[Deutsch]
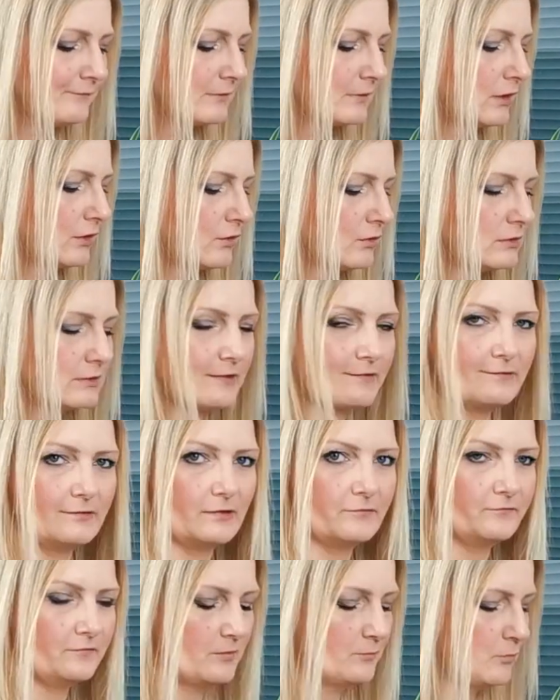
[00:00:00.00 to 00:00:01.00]
Ihr könnt das
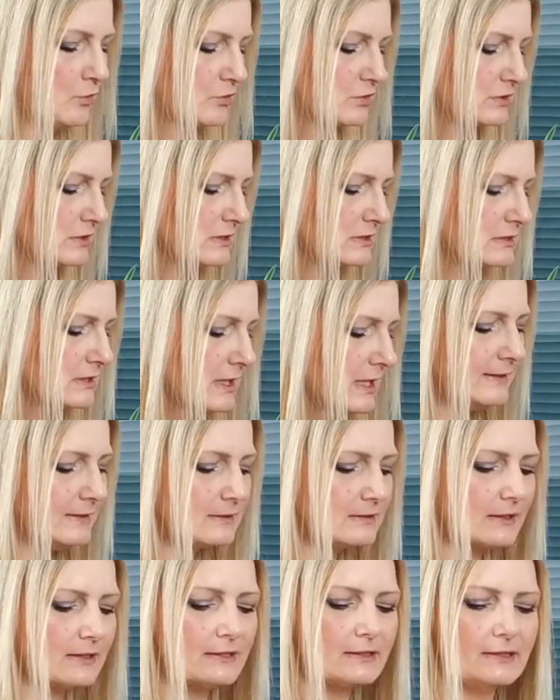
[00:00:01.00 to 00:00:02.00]
nennen, wie ihr möchtet.
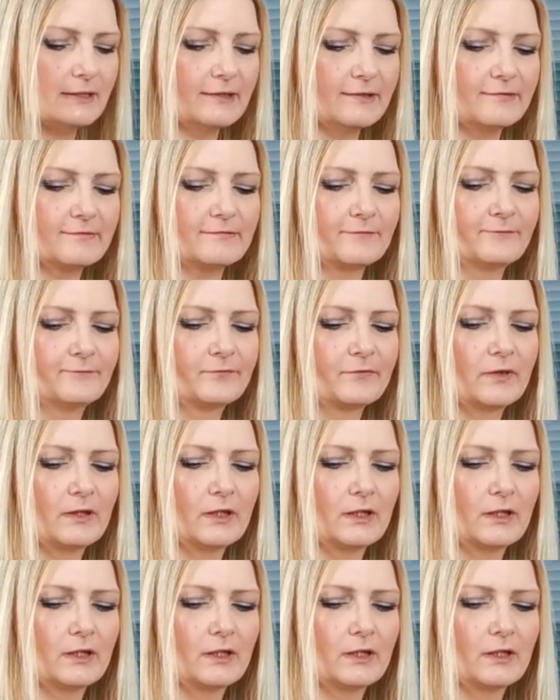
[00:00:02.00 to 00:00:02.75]
Hier drin ist